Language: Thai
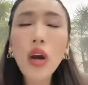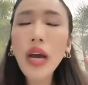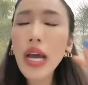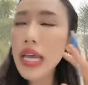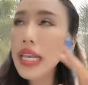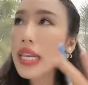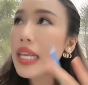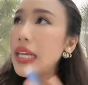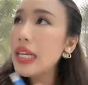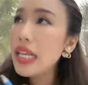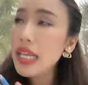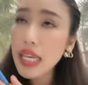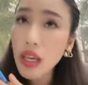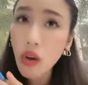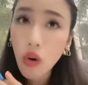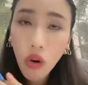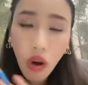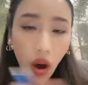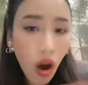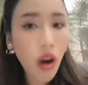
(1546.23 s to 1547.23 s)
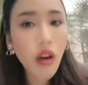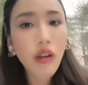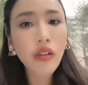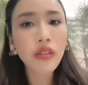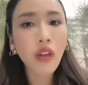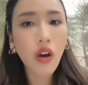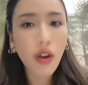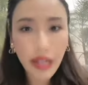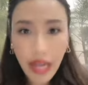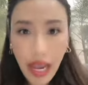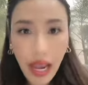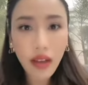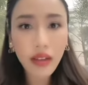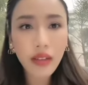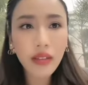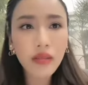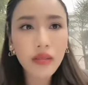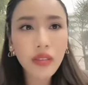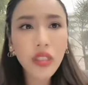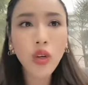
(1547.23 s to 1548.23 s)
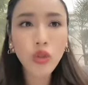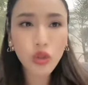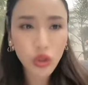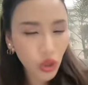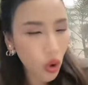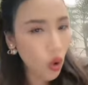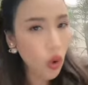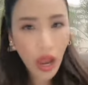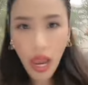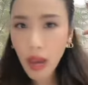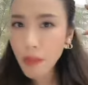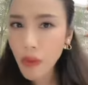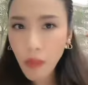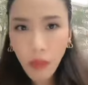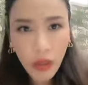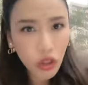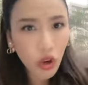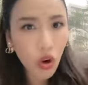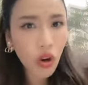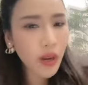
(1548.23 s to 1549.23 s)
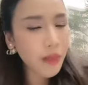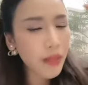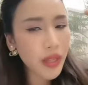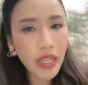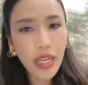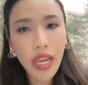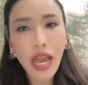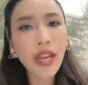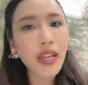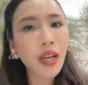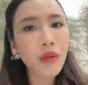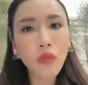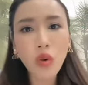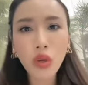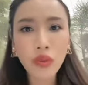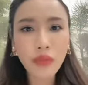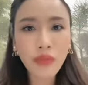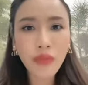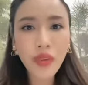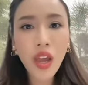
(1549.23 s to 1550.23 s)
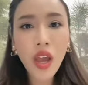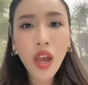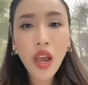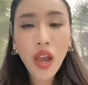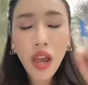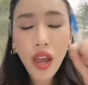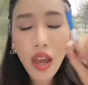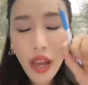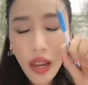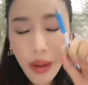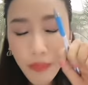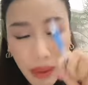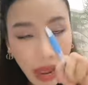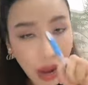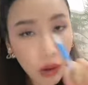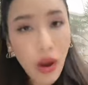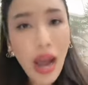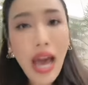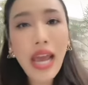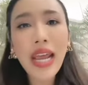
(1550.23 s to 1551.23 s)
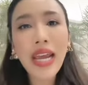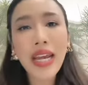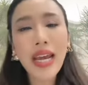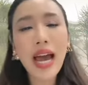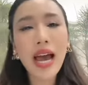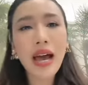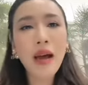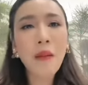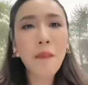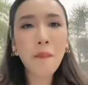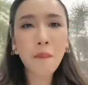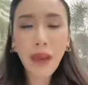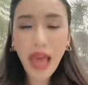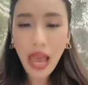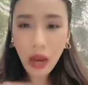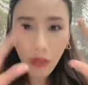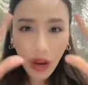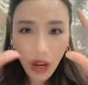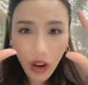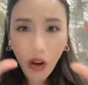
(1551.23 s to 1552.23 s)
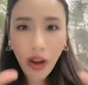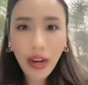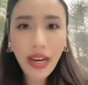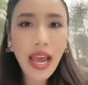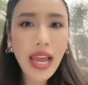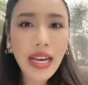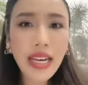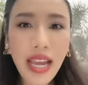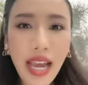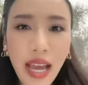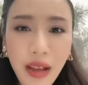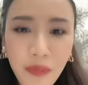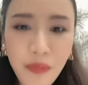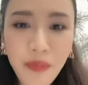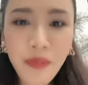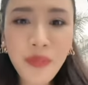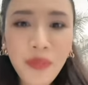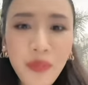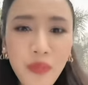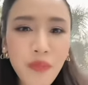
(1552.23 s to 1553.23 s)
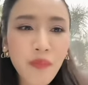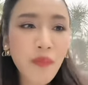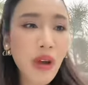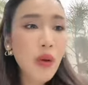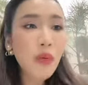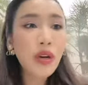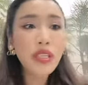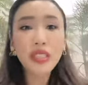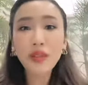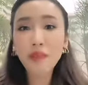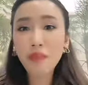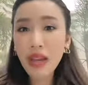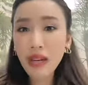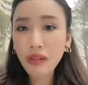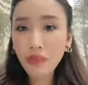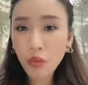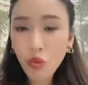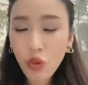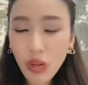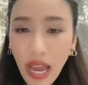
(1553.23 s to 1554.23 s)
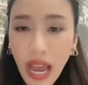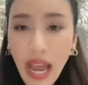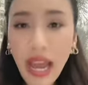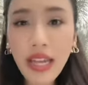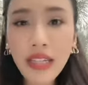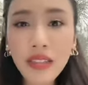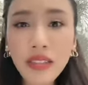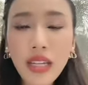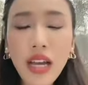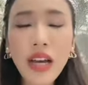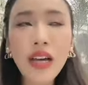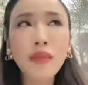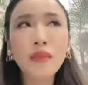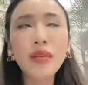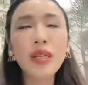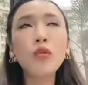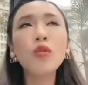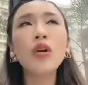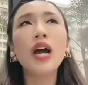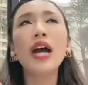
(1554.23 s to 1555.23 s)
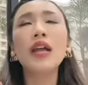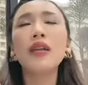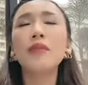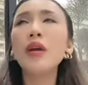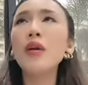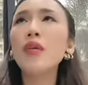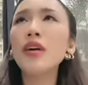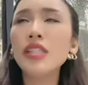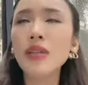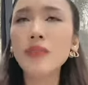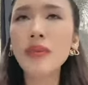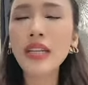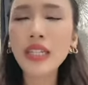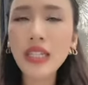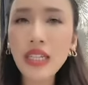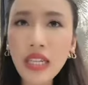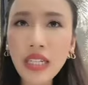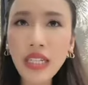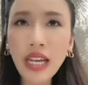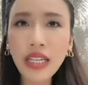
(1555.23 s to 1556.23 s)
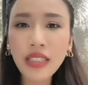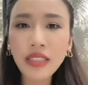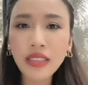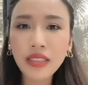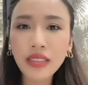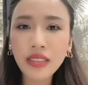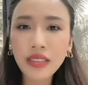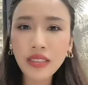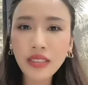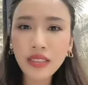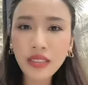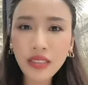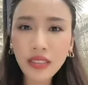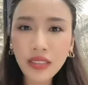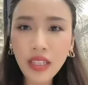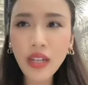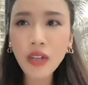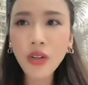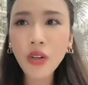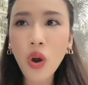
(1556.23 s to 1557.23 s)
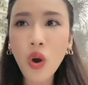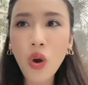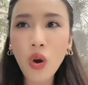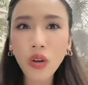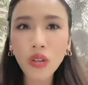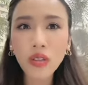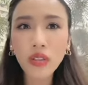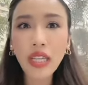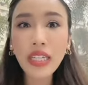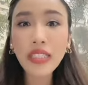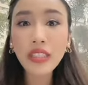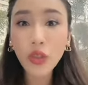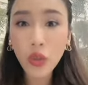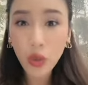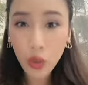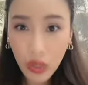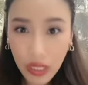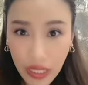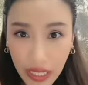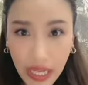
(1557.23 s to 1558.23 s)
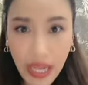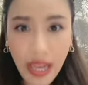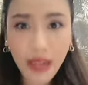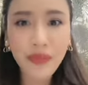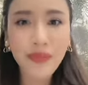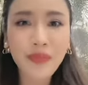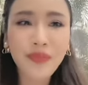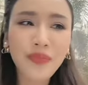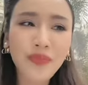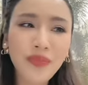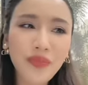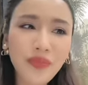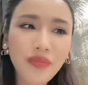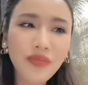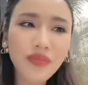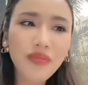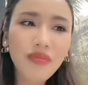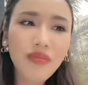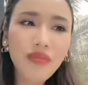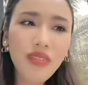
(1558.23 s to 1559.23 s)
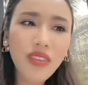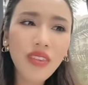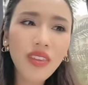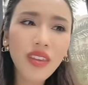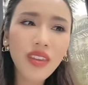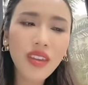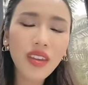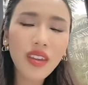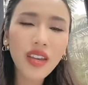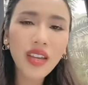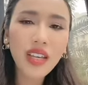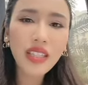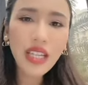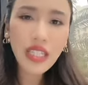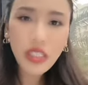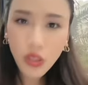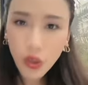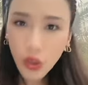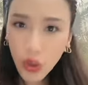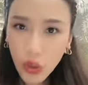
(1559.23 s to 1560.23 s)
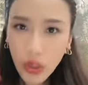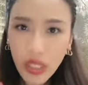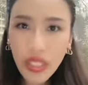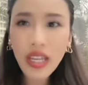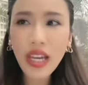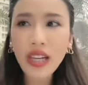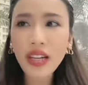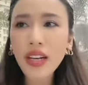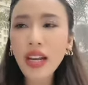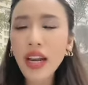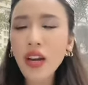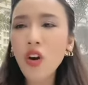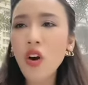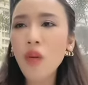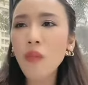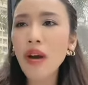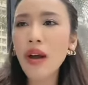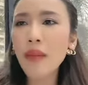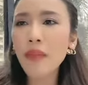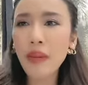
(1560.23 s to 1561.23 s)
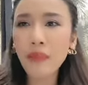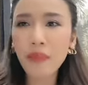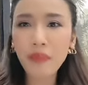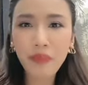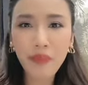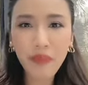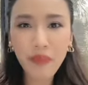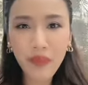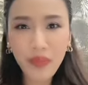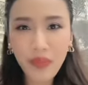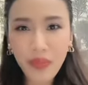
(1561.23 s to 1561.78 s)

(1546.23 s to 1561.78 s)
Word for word: ทุกคดีที่เกี่ยวข้องตอนเนี้ยเดี๋ยวส่งให้ปปชดำเนินการทั้งหมด แปลว่าอะไรคะแปลว่าก่อนหน้านี้ไม่ว่าจะเป็นผู้การเออไม่ผู้การไม่ว่าจะเป็นที่ท่านท่านรอง ท่านจรูนเกียรติ ท่านจรูนเกียรติที่ท่านออกมาแบบ